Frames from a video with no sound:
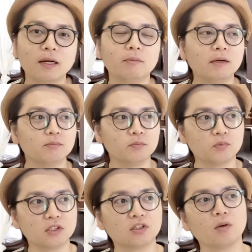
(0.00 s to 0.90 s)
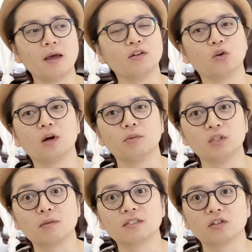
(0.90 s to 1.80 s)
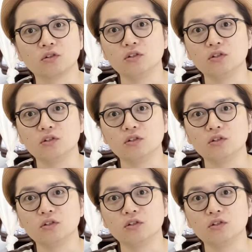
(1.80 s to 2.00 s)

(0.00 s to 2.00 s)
まあまあ、ずっと前の動画でも言ってますけど、